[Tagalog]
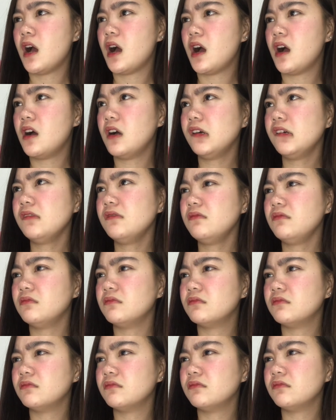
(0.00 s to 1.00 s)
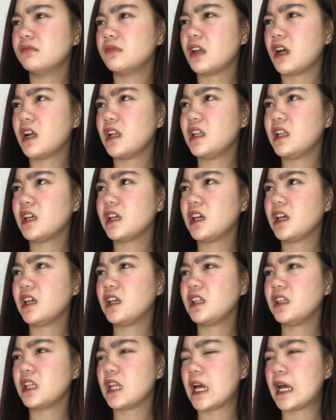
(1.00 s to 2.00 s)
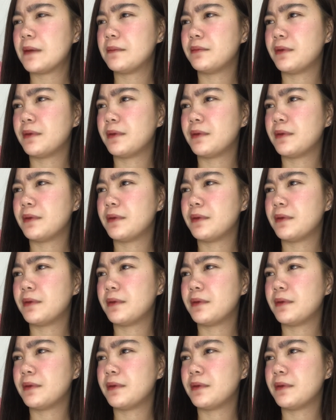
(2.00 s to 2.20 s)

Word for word: Ang nakalagay na